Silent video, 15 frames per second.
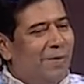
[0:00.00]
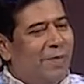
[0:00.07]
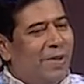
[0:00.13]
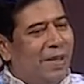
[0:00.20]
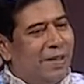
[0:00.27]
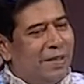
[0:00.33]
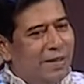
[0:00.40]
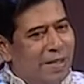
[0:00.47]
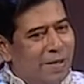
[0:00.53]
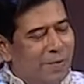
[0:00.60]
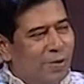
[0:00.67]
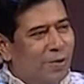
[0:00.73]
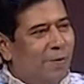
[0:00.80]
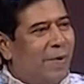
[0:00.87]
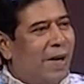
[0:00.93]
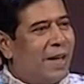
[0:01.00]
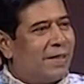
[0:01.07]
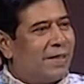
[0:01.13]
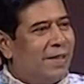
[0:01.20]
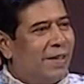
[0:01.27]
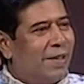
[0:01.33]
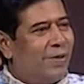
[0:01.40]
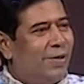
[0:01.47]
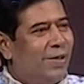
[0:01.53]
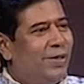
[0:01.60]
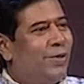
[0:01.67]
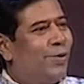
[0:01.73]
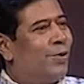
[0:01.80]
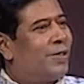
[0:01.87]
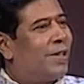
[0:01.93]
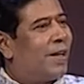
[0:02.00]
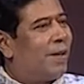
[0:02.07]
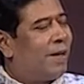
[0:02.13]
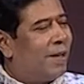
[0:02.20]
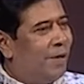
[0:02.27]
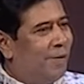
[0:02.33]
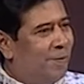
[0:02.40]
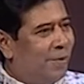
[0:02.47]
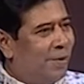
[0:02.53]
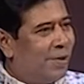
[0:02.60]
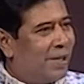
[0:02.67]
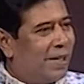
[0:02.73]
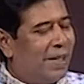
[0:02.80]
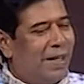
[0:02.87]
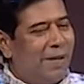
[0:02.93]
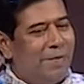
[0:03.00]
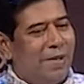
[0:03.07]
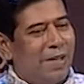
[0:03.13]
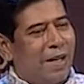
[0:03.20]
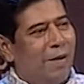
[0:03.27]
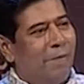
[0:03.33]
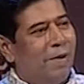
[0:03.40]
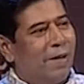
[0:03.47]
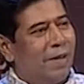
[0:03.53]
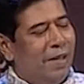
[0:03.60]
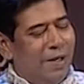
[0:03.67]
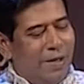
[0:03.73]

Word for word: বা ঠিকমতো ব্রাশ না করি যে রোজা রাখা উপলক্ষে আমি খাবার